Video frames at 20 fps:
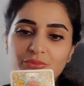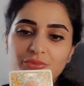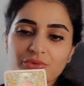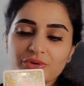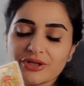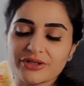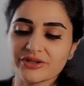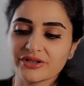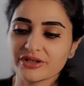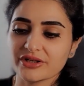по
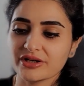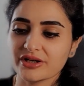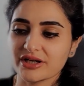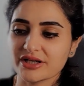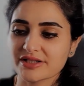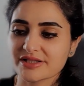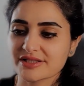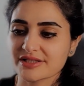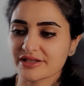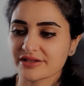этой
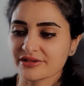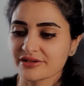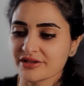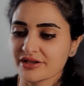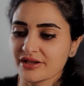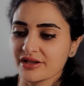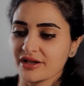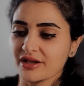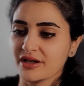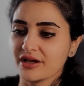карте.
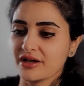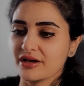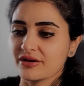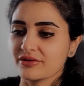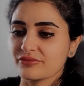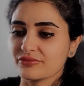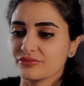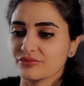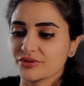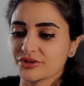
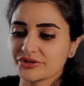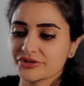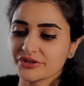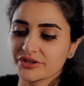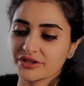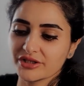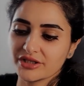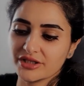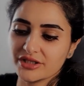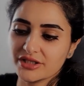Вот.
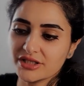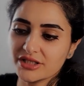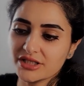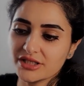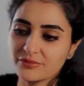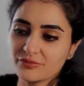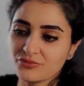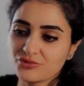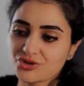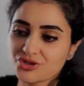Или,
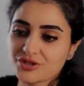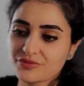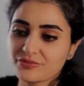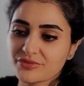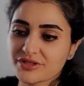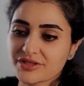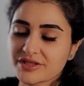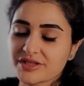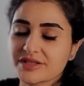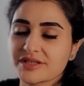может
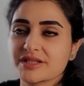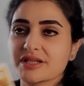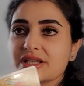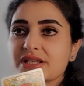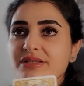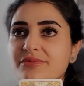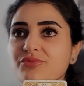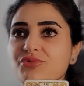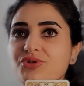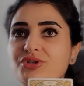быть,
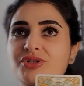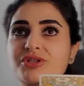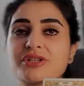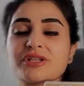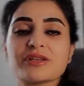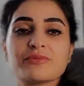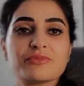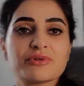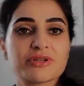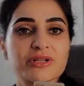здесь будете
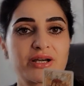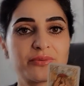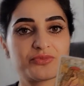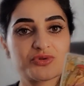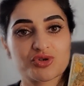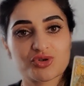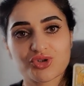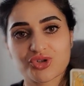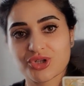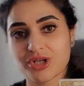именно
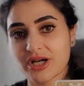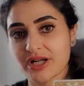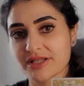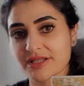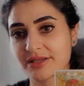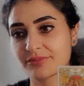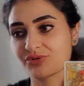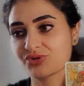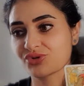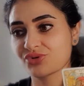обсуждать,
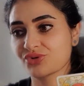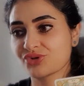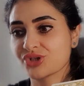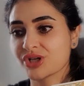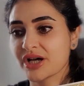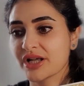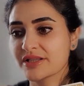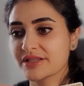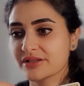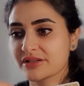
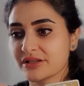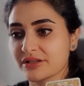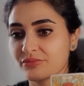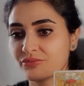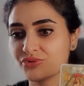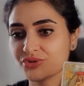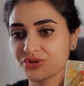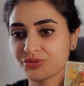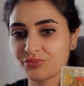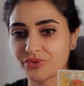обсуждать, и
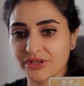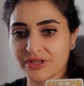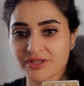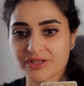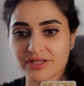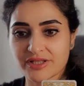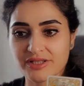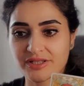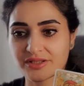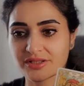будет
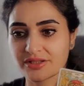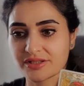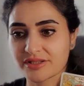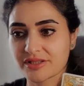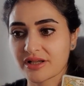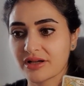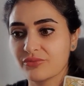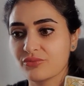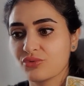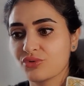происходить
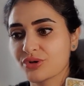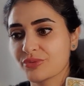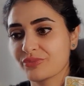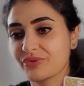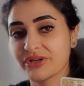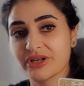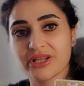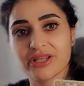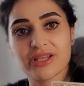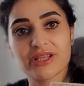разговор
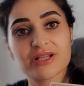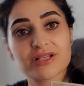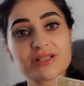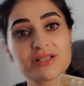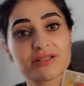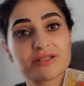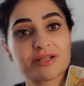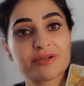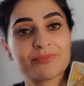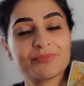
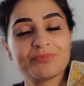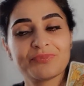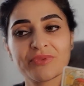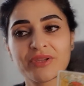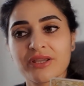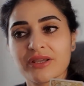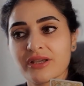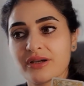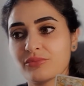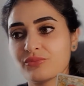переезда,
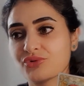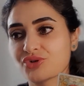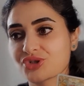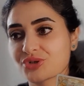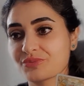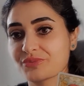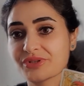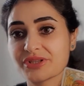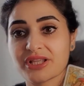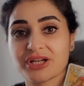
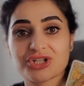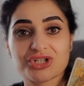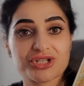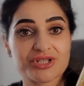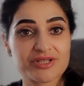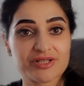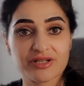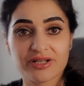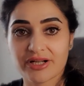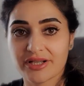может быть, даже
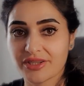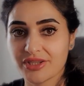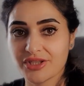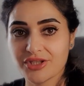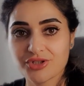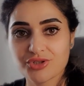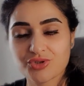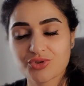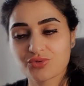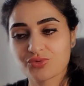за
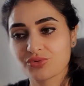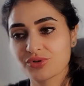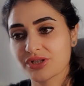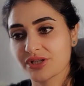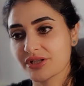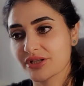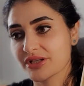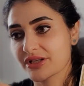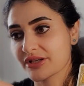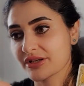границу
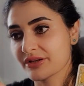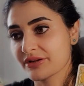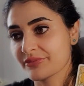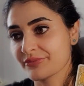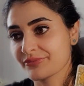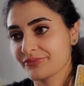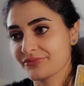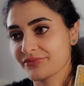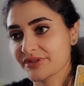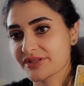
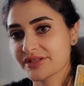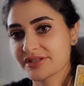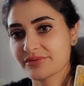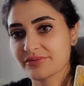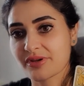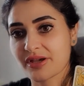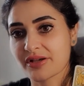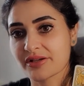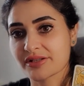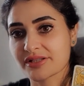или
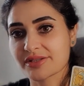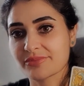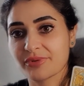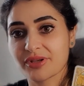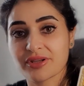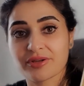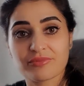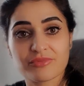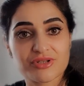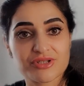э,
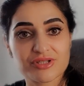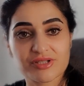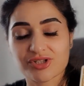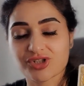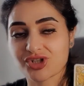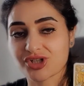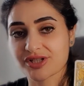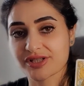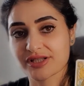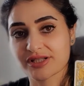смена места
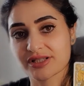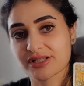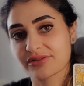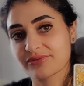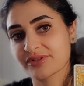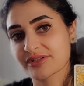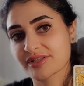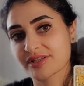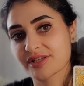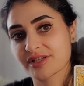
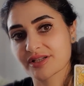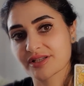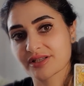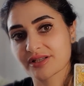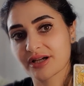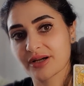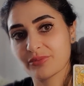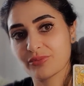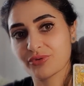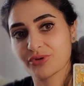жительства здесь,
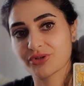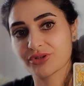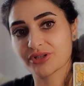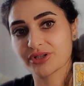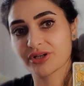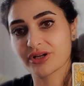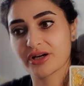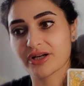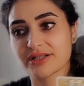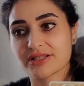да, по этой
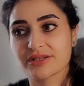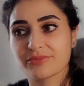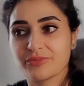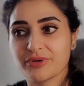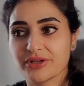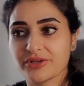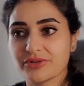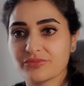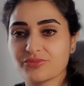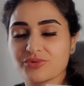карте.
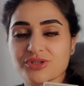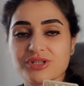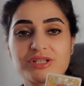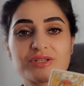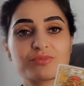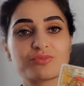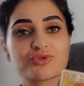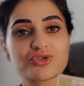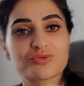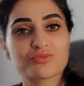Поэтому
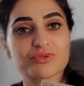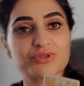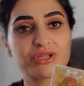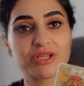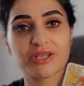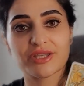здесь, может быть,